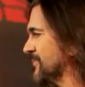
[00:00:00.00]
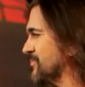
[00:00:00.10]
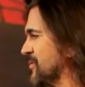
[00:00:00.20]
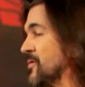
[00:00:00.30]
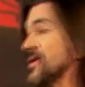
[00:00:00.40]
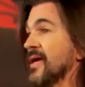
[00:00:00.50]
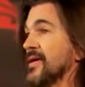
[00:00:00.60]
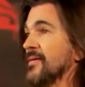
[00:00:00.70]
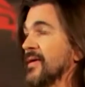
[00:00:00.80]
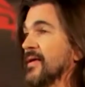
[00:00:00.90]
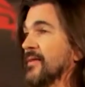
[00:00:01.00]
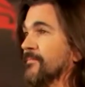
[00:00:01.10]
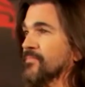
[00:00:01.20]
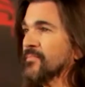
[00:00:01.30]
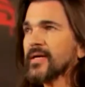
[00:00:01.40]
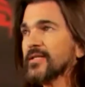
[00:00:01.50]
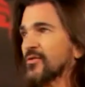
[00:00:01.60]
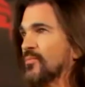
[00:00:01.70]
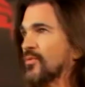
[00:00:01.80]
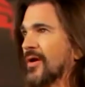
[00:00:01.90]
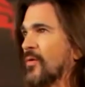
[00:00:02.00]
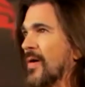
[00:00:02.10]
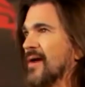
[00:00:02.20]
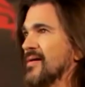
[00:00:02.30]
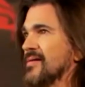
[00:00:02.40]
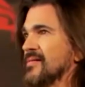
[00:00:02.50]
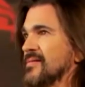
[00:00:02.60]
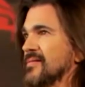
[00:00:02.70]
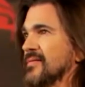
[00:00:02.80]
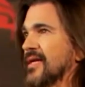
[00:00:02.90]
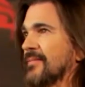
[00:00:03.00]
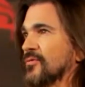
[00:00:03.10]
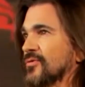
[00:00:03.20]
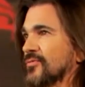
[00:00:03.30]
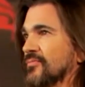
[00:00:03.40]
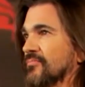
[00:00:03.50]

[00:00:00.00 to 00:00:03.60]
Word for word: mi vida y razón por la cual, digamos,